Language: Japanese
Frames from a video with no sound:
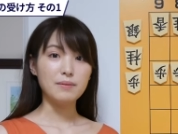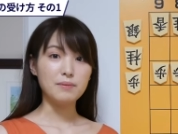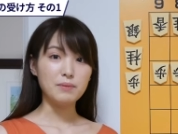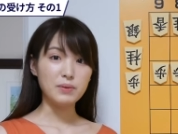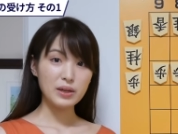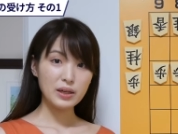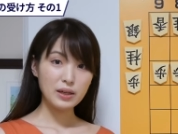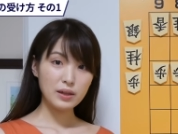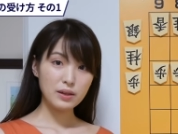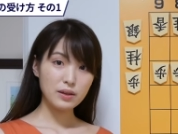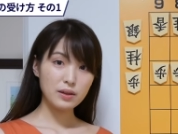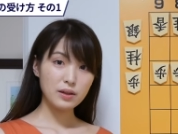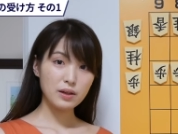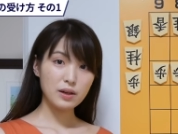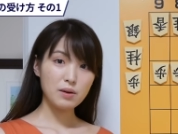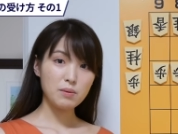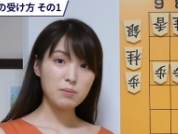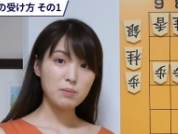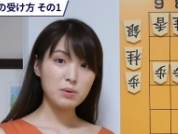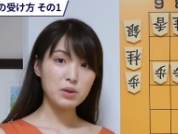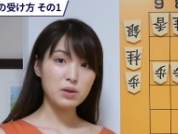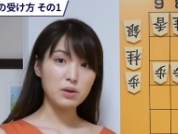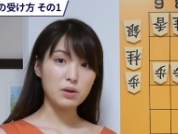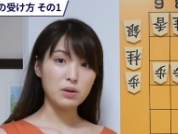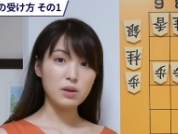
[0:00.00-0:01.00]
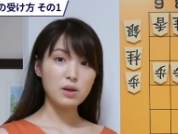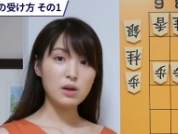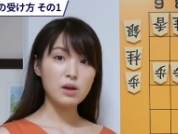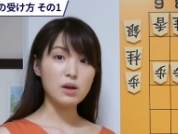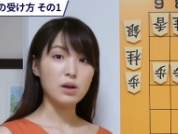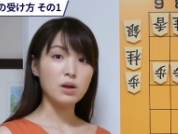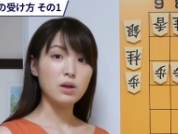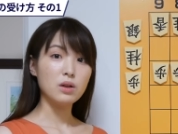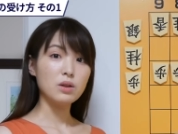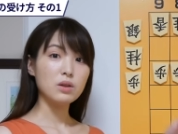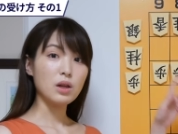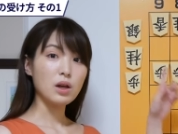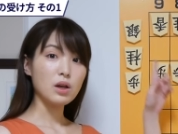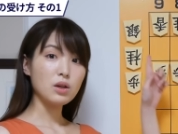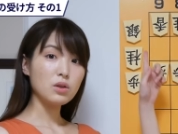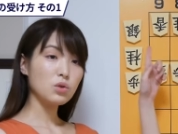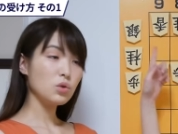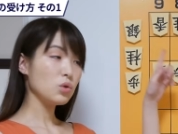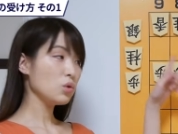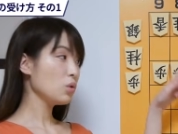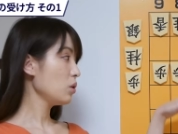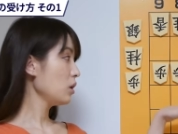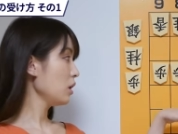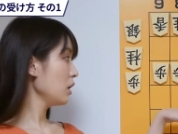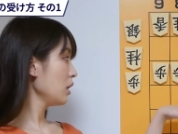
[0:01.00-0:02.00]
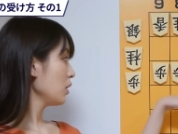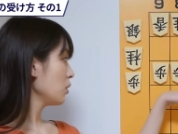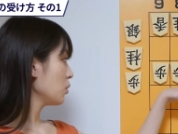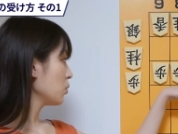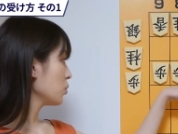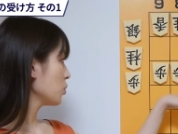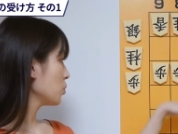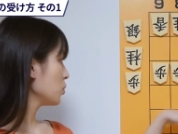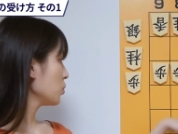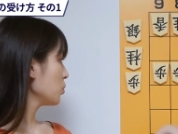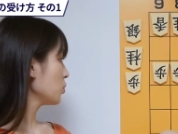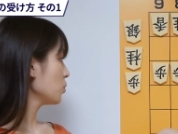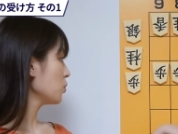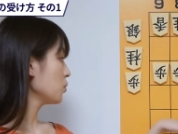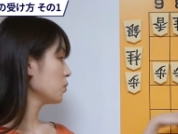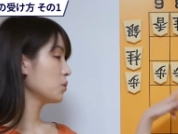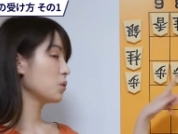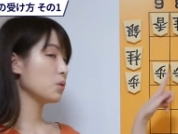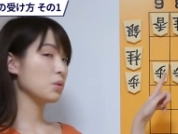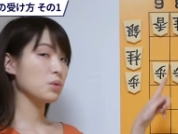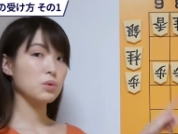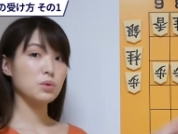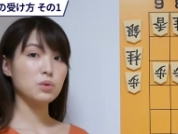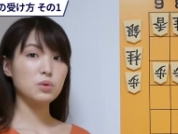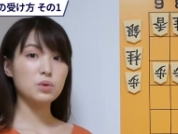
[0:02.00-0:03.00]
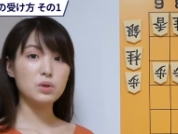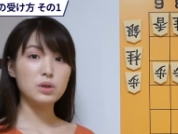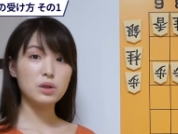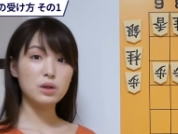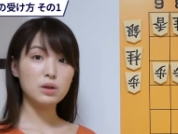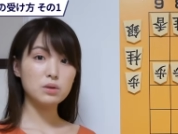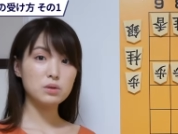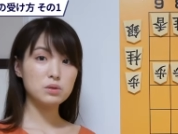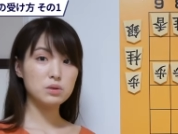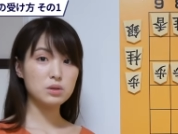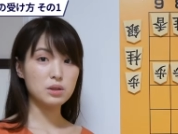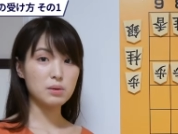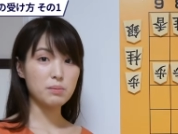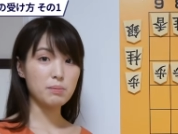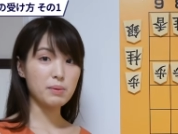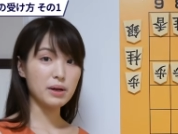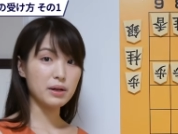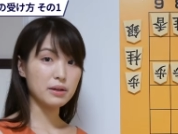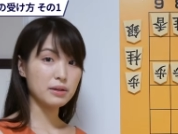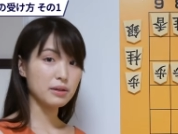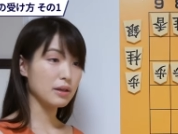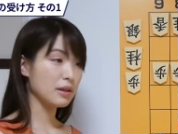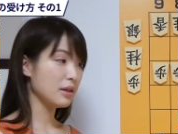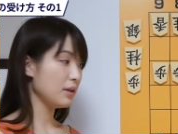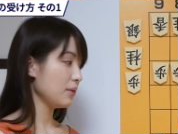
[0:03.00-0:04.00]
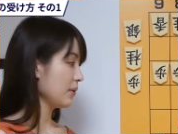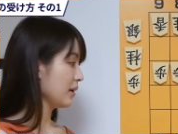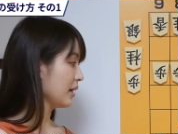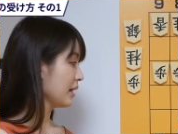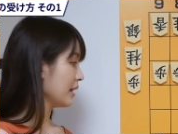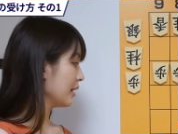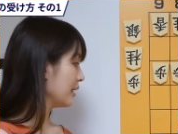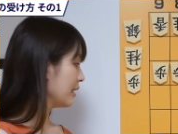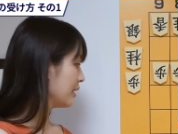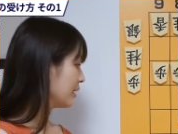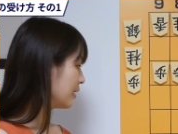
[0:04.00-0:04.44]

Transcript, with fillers: 右四間飛車で単純にろく五歩とついてくる攻め方には、